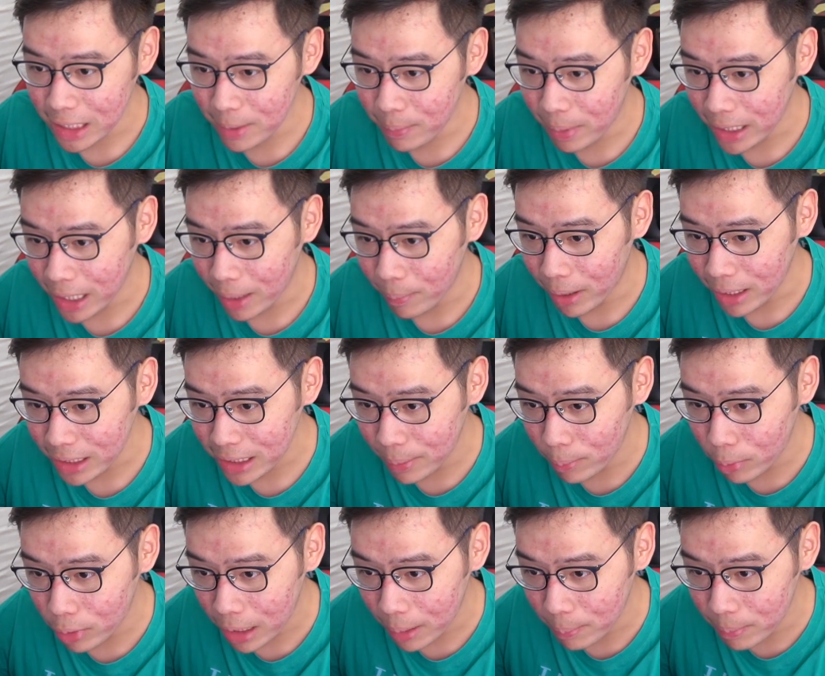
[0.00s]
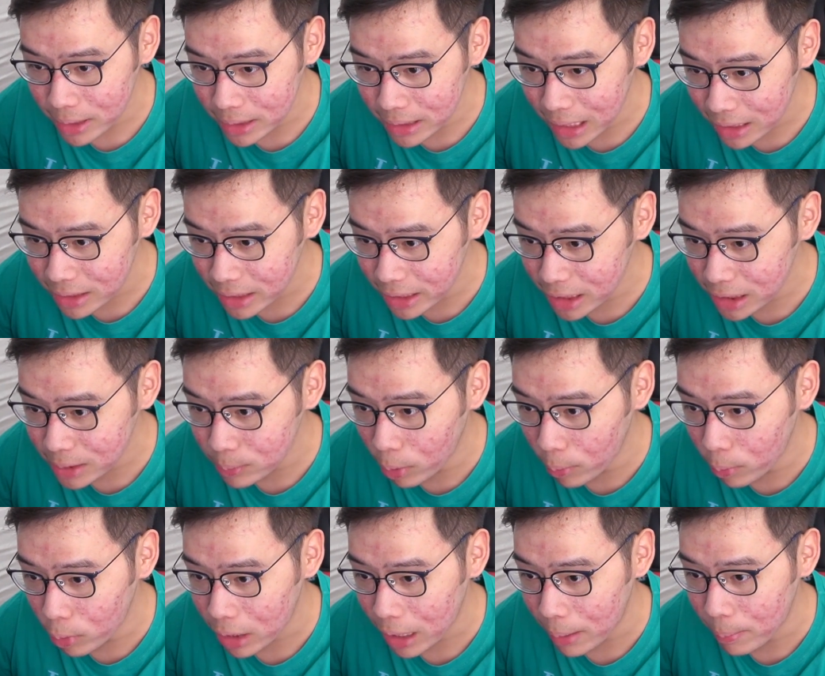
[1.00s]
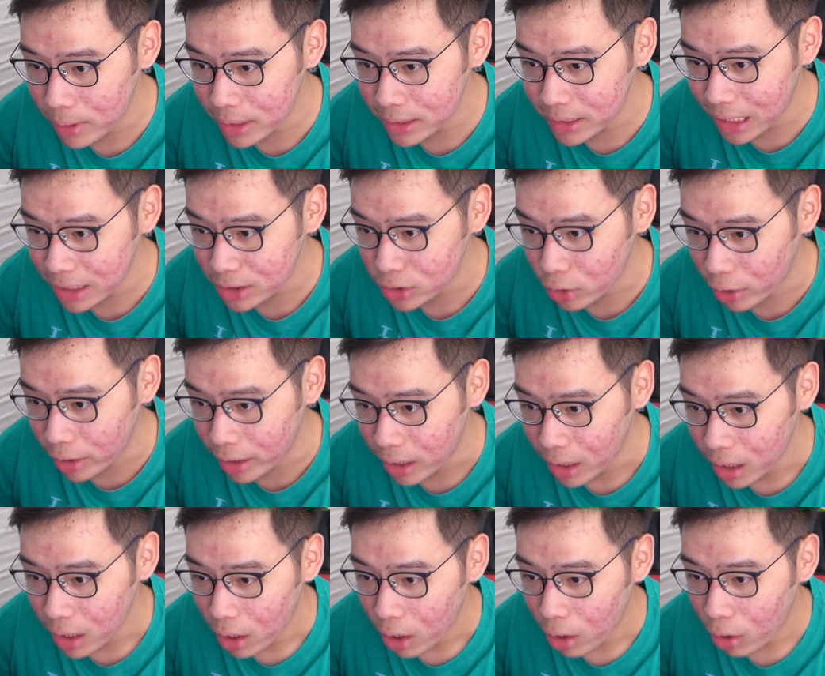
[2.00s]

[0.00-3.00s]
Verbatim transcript: Tadi banyak banget yang bora ducks ini semua bora ducks coy.